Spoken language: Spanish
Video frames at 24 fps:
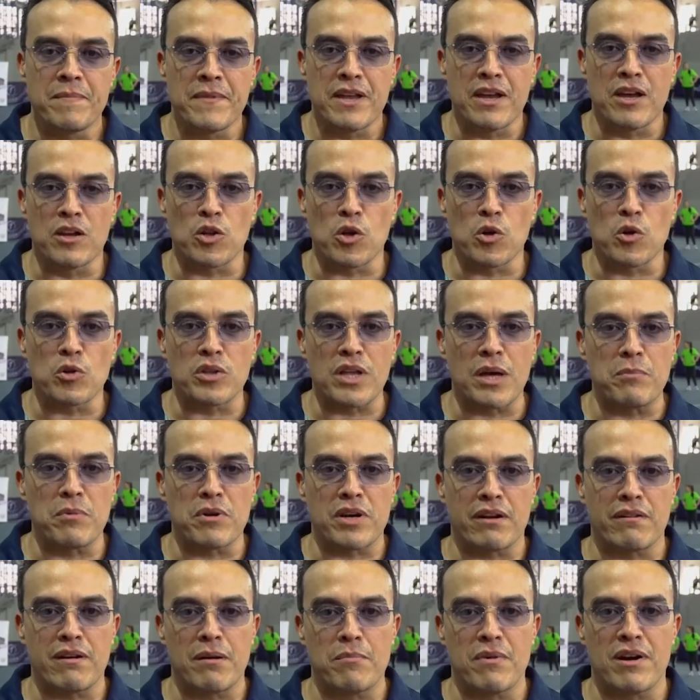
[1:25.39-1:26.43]
y no dudamos
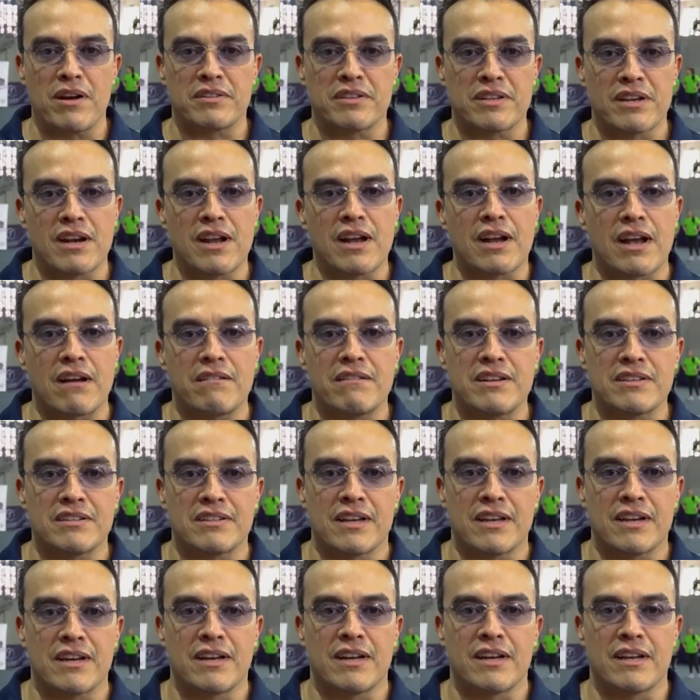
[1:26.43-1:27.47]
que vamos a hacer la
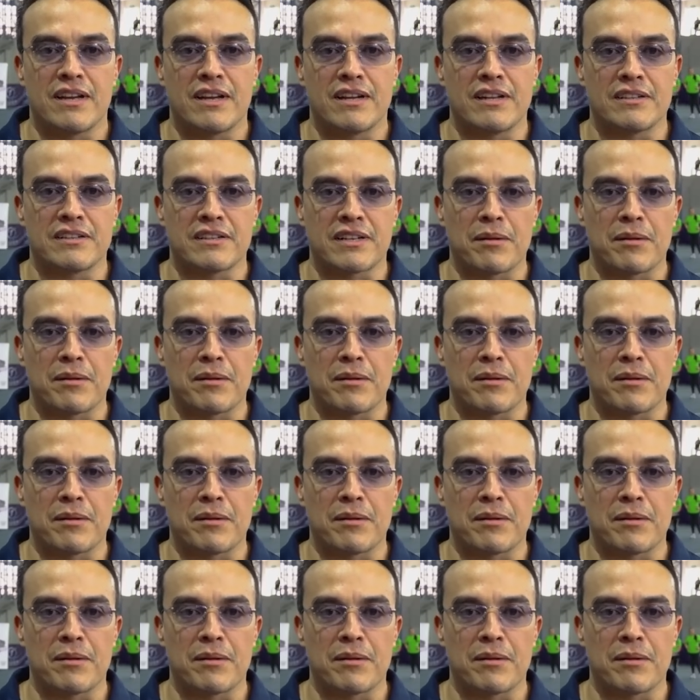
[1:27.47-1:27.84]
cabeza en ese